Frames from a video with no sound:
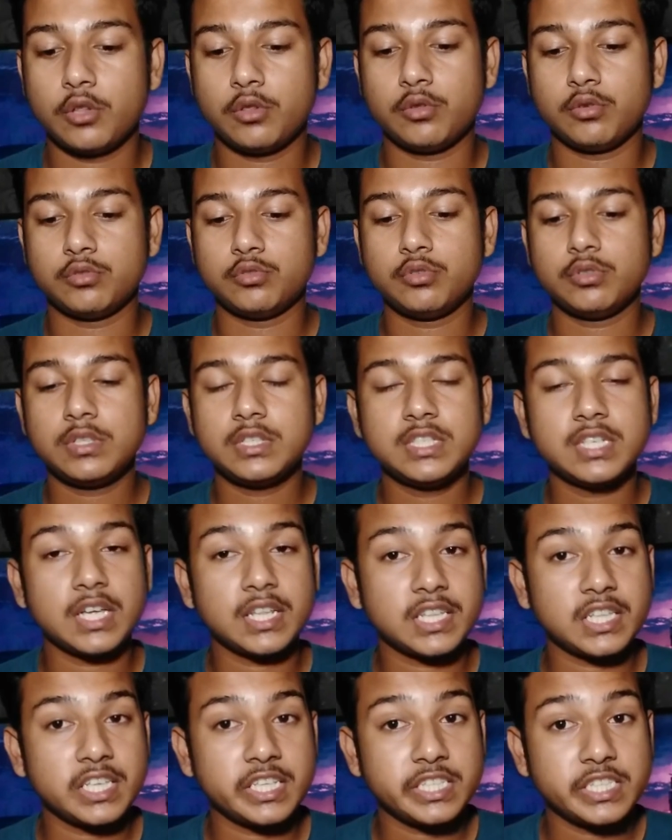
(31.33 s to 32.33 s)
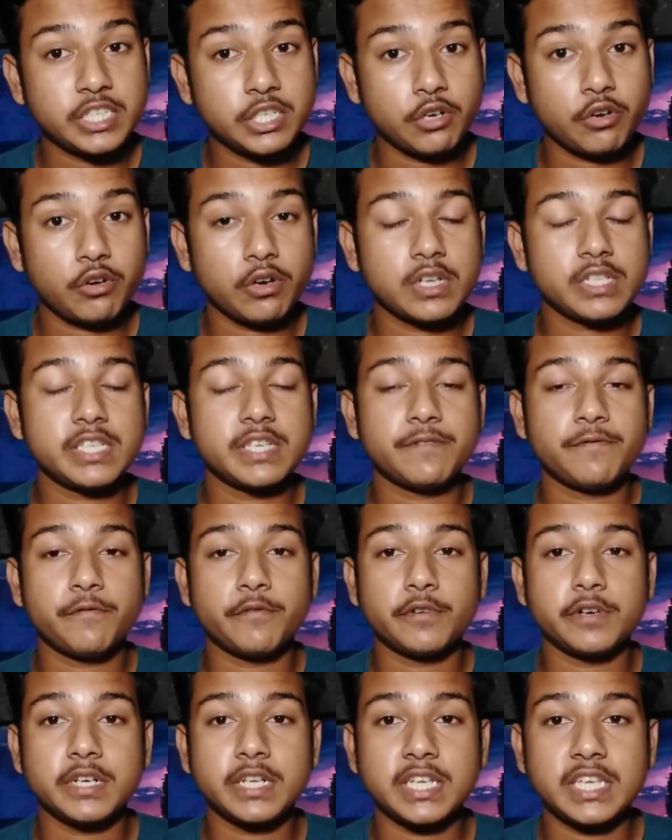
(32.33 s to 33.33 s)
তো যদি জানতে ইচ্ছে হয় যে
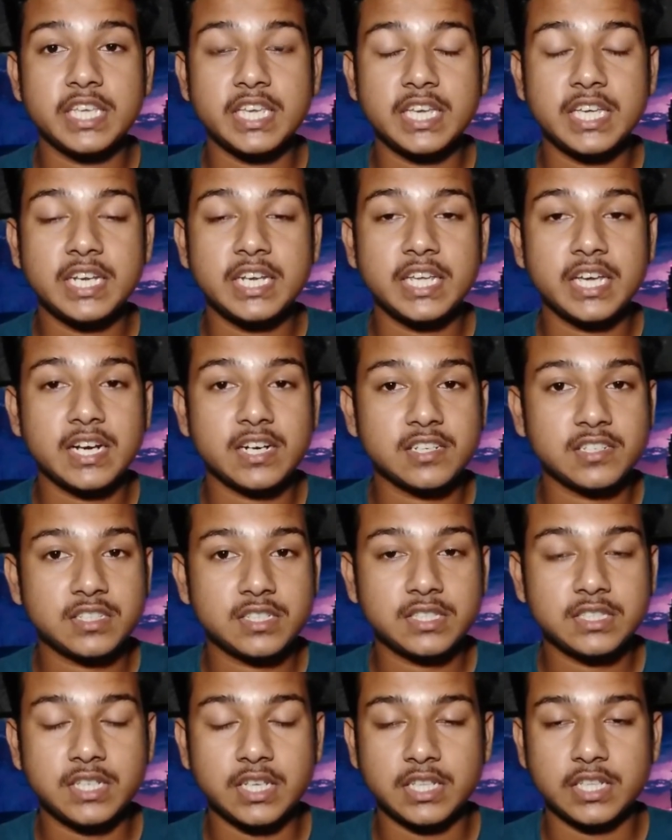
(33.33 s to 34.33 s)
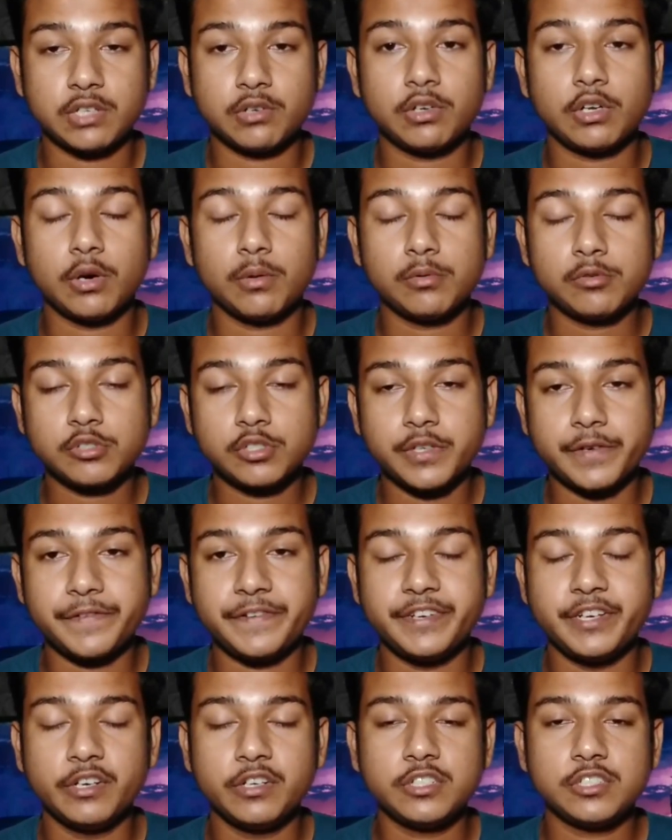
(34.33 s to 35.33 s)
ফোনটি কী কী নিয়ে আসছে জানতে হলে অবশ্যই
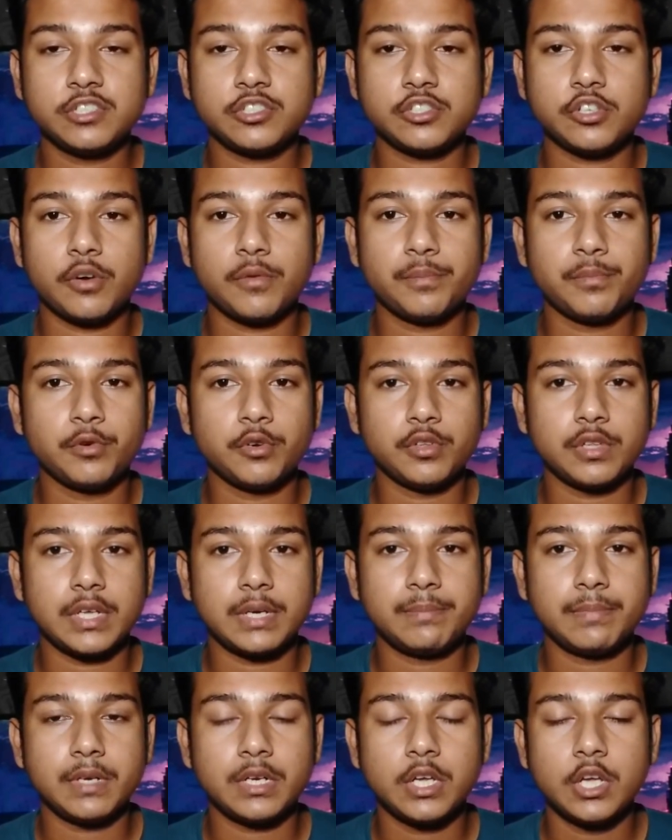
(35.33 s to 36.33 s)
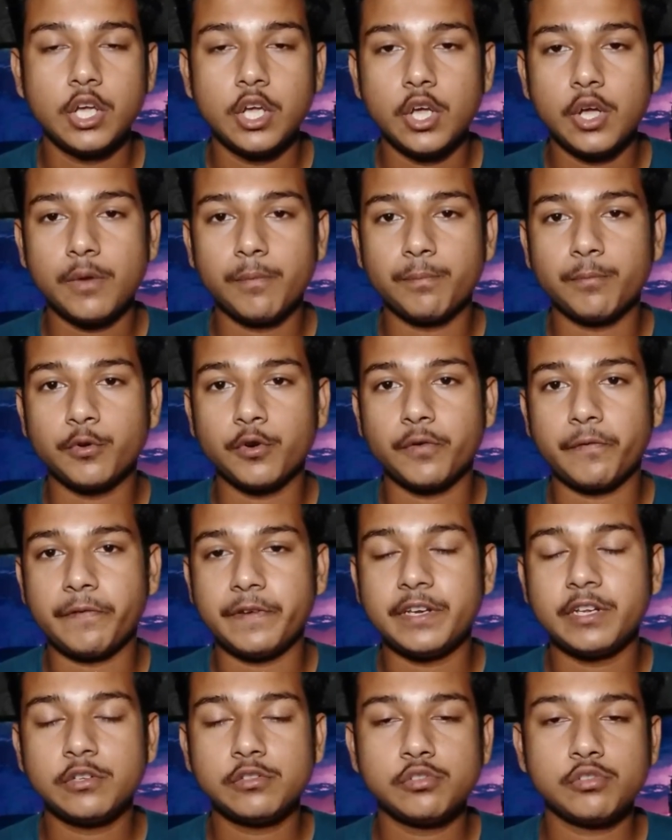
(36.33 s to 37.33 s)
ভিডিওটি সম্পূর্ণ দেখবেন পুরো
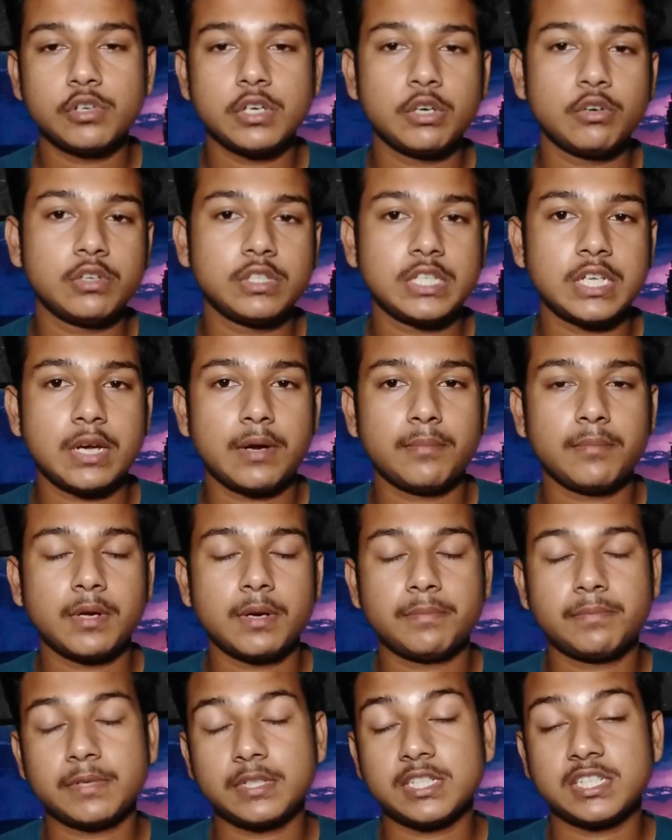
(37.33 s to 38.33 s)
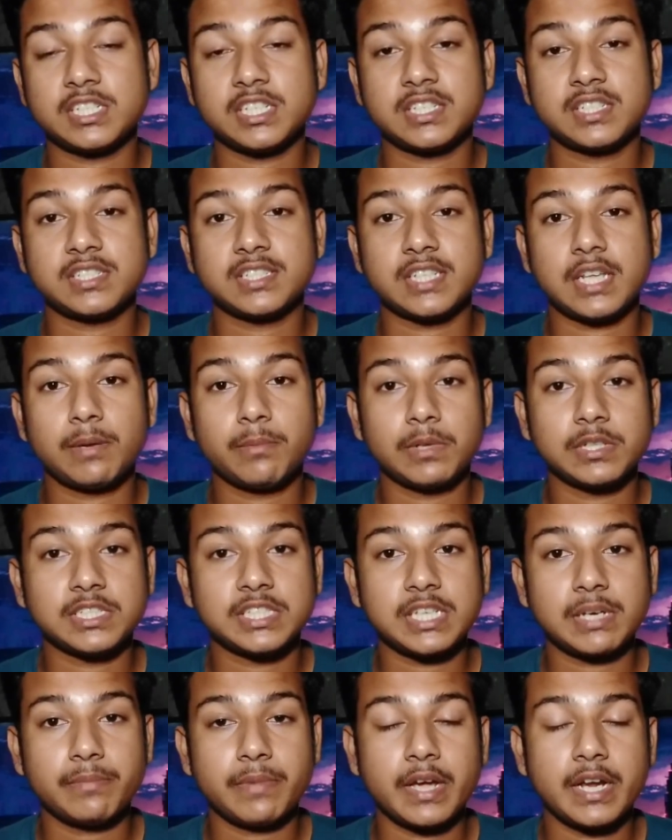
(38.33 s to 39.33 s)
ভিডিও জুড়ে রয়েছে আমি আপনাদের সাথে সালমান
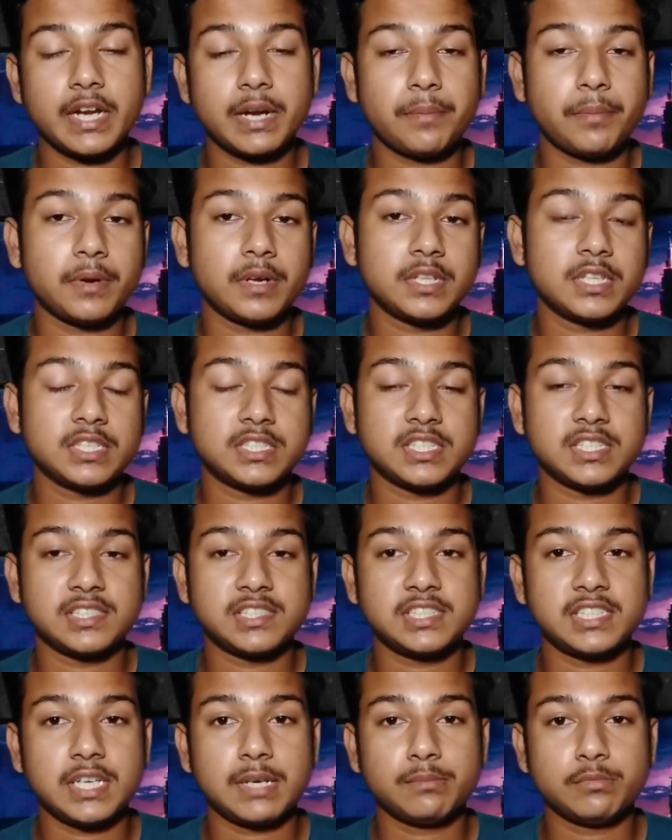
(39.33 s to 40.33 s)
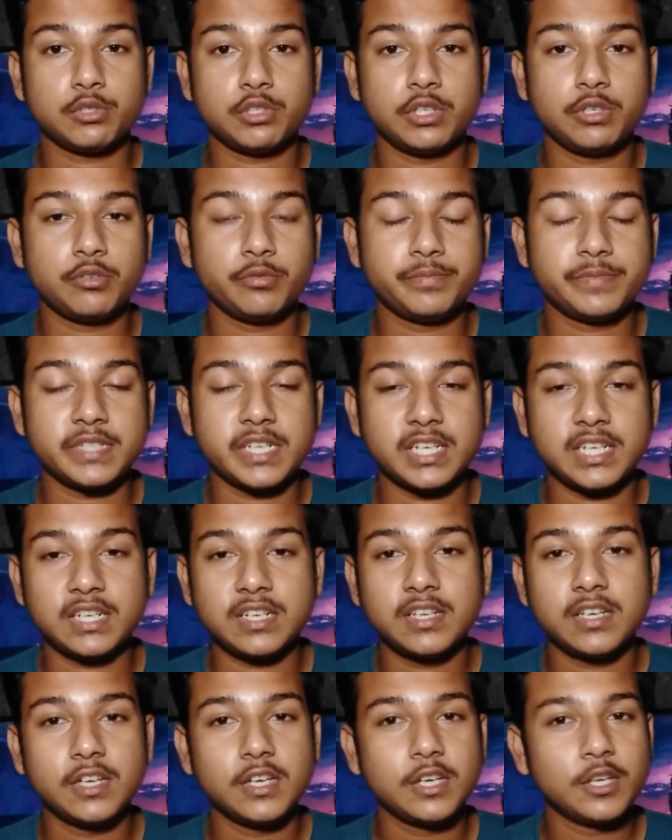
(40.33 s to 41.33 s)
সিয়াম অ্যান্ড আপনারা দেখছেন সিয়ামজন ইউটিউব
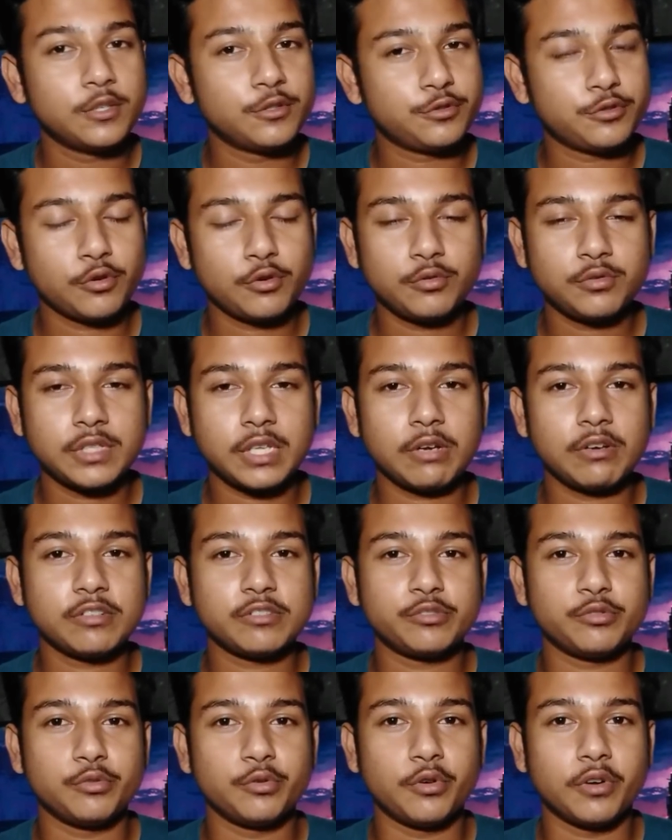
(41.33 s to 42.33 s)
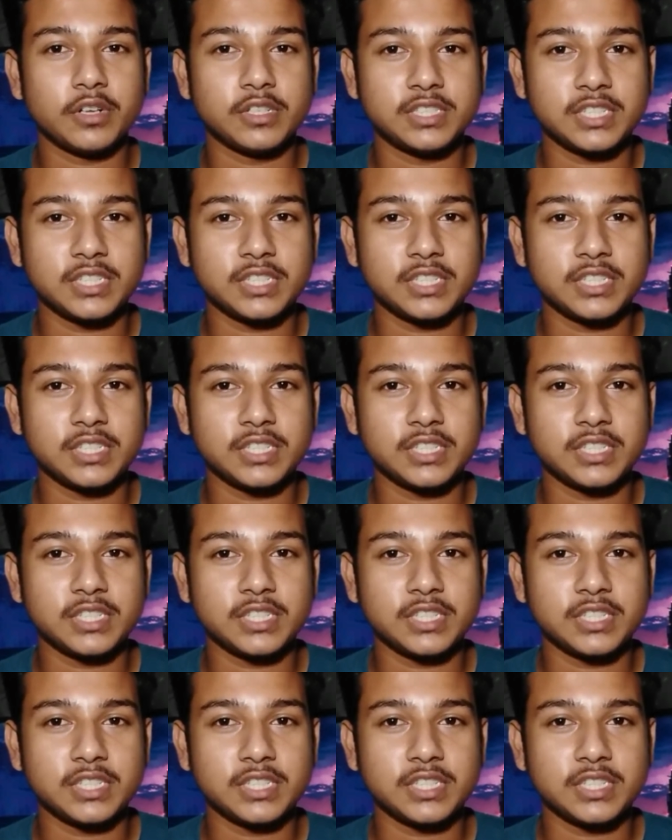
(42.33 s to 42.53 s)
চ্যানেল চলুন তাহলে শুরু করা